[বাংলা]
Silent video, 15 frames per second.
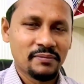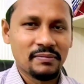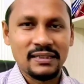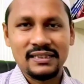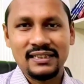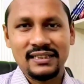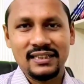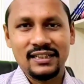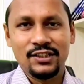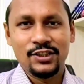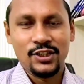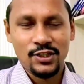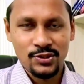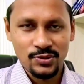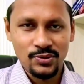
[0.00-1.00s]
বাচ্চাকে
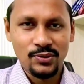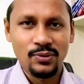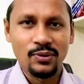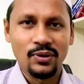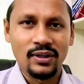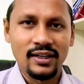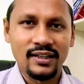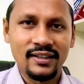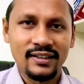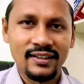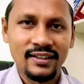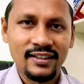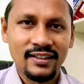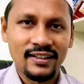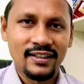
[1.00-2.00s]
শাসন করলে
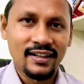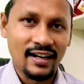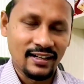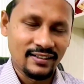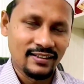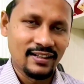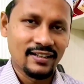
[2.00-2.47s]
রাগ